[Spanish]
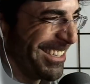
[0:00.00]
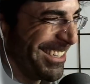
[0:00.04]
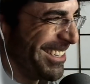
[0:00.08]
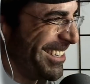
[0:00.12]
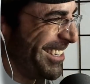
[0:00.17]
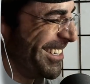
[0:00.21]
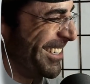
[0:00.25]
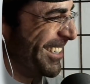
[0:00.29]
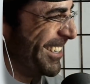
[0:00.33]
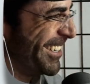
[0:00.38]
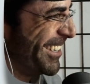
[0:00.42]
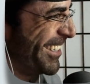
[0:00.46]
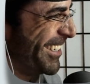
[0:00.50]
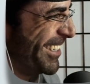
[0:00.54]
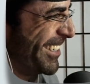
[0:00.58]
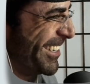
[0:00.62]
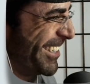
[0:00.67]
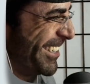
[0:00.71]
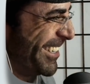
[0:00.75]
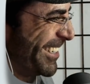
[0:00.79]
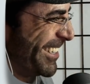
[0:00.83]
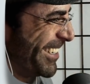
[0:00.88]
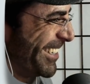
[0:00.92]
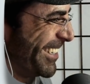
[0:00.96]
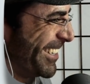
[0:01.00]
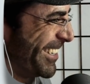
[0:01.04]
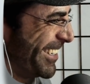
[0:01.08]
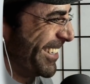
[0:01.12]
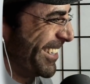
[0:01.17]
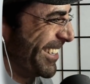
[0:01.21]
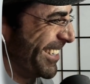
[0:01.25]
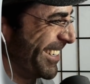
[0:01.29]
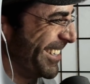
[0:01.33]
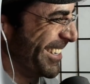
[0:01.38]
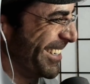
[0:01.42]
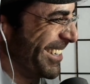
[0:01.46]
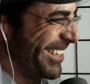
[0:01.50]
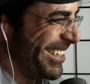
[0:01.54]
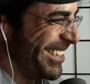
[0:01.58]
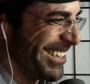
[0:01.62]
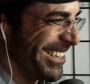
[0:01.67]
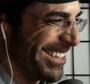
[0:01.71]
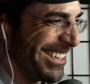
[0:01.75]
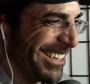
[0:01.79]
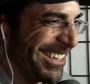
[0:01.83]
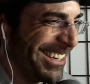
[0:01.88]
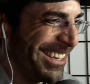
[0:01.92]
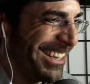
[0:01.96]
Tío, qué puta pereza, que no,
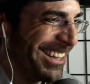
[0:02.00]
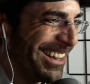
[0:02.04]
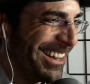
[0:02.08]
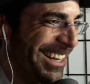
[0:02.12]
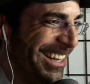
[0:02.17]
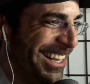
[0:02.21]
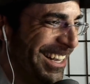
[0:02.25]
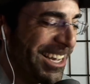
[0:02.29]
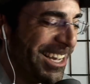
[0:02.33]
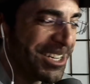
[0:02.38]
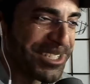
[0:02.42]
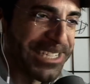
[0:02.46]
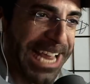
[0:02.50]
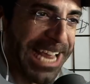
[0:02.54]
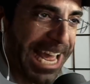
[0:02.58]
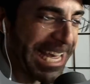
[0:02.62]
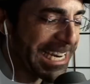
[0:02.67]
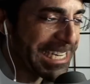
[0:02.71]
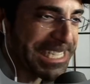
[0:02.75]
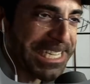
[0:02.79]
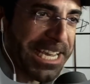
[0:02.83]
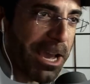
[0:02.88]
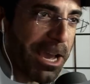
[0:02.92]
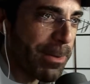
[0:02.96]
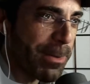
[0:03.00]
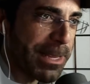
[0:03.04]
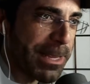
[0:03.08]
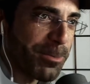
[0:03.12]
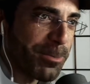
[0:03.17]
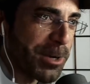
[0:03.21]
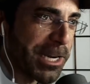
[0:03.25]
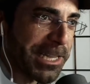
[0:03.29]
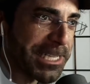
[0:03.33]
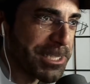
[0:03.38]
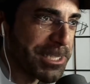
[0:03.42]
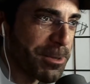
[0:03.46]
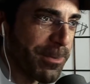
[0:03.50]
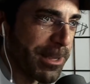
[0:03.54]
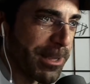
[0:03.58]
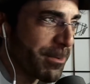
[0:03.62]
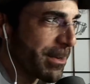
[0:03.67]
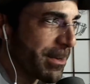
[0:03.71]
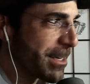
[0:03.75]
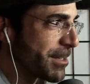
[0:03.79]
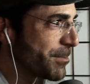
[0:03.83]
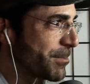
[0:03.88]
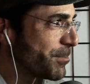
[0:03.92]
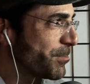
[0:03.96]
joder, que. o sea, eres incapaz de hablar de eso
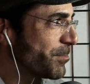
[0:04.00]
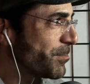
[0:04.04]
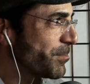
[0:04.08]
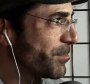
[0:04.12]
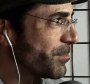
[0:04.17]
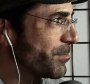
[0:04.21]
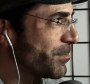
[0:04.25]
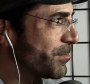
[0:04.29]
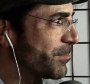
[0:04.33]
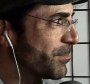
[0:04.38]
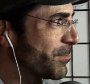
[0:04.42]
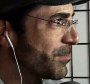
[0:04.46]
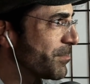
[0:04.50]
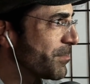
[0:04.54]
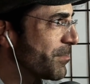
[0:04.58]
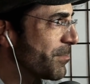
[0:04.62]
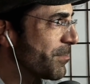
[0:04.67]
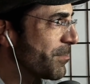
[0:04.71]
no, no, no, no, no. no.